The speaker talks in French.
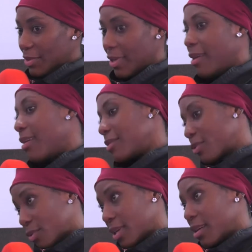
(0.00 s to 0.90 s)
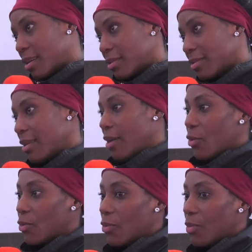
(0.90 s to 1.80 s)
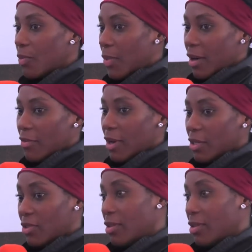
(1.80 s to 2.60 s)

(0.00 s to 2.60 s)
temps souriante ou parfois je